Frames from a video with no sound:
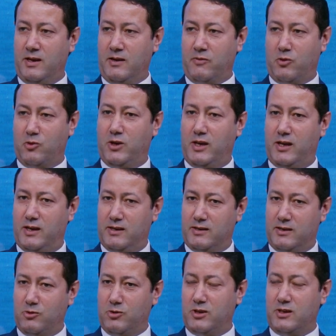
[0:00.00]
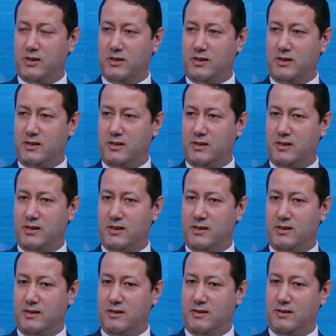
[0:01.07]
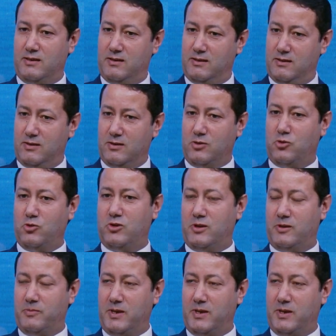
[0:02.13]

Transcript: فكل الظواهر دي اتخذ